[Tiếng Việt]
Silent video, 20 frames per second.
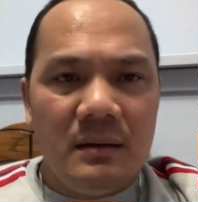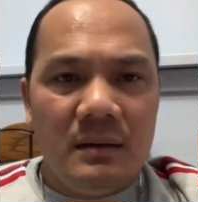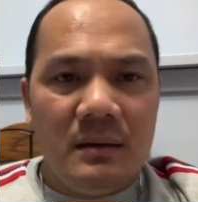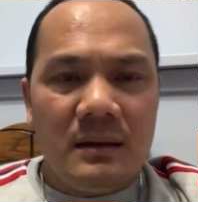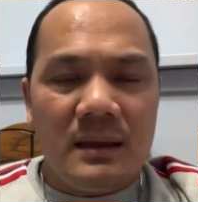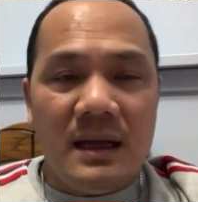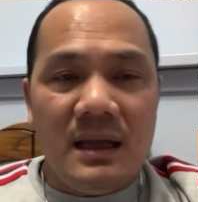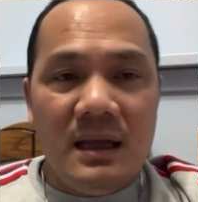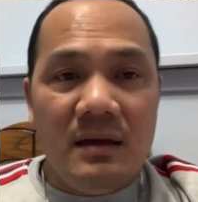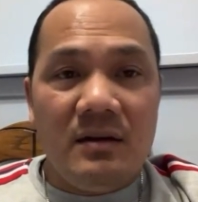
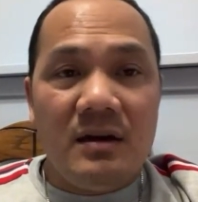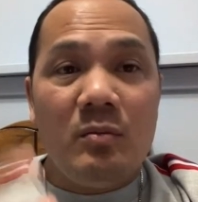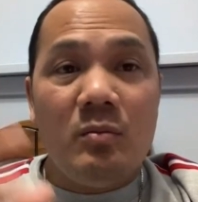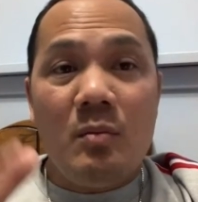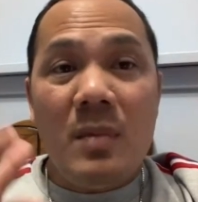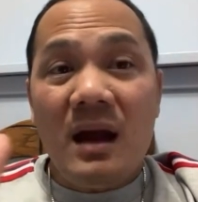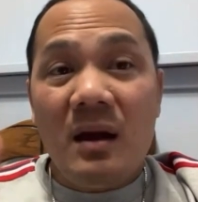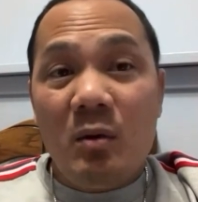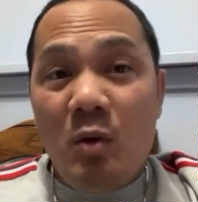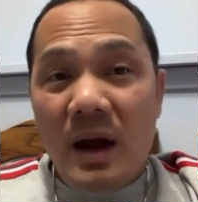tại vì không
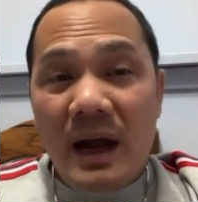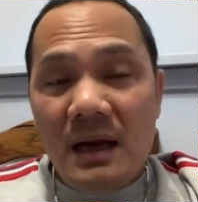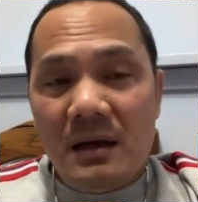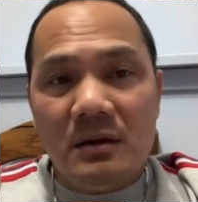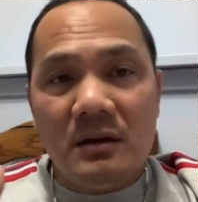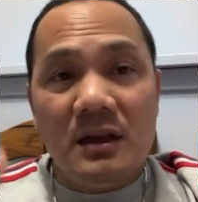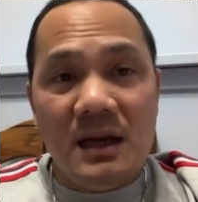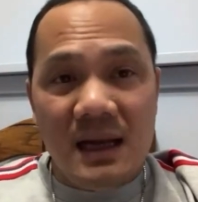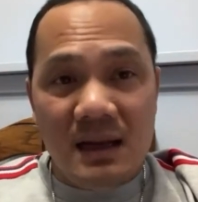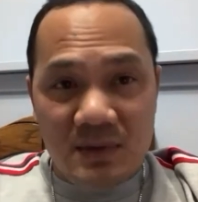bắt quá được
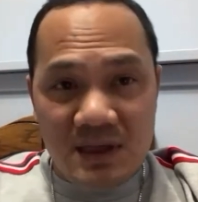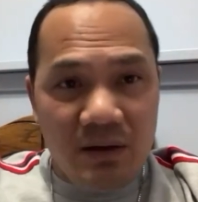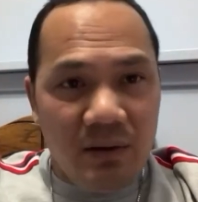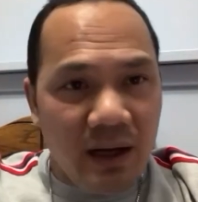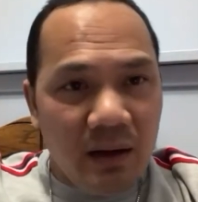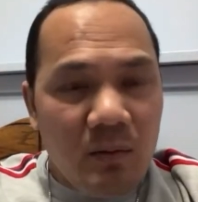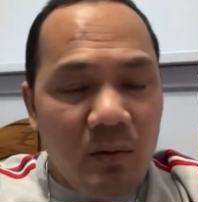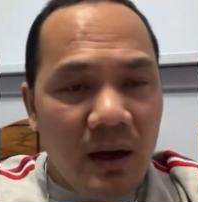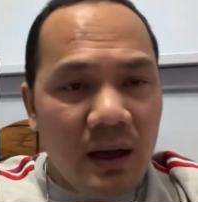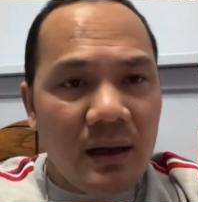thì làm sao
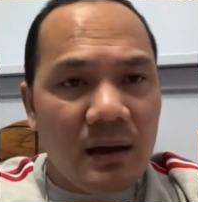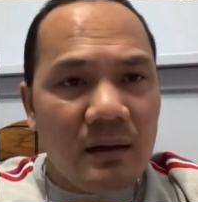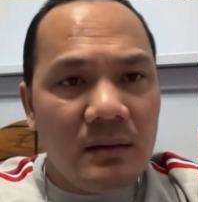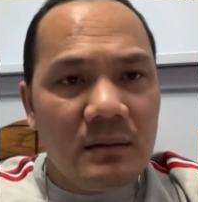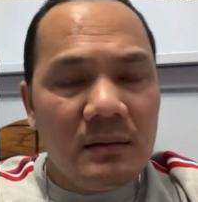hán quá